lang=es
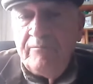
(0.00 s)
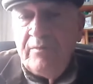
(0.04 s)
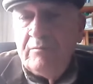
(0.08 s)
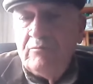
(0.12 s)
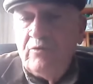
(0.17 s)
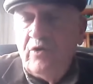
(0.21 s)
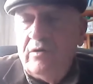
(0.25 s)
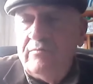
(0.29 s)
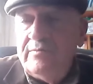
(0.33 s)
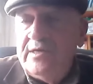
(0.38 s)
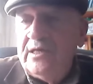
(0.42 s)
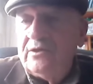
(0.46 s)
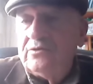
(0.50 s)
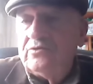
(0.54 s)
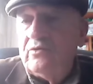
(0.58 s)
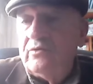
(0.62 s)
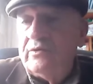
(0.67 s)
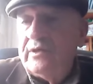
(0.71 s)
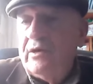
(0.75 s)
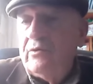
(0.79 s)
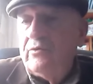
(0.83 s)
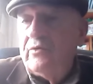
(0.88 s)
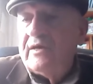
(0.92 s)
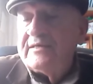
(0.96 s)
movimiento
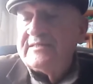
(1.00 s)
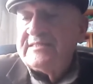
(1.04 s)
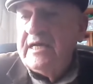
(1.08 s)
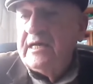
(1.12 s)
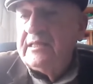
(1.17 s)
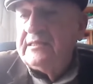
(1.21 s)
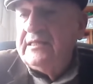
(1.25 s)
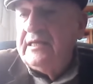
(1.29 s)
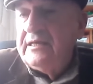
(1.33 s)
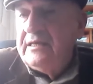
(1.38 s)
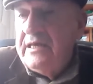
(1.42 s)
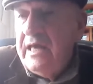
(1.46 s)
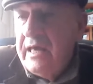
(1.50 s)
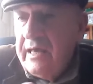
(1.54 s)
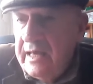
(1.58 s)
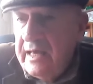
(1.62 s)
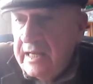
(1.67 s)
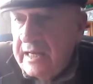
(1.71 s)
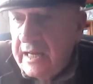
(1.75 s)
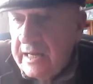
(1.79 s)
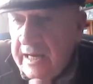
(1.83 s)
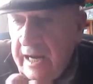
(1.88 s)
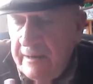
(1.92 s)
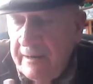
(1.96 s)
de Eurasati y en
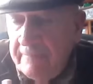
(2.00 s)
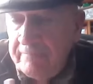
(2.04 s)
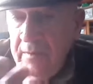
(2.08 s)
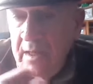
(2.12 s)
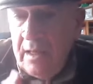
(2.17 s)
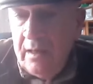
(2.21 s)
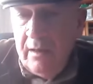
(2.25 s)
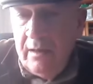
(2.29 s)
general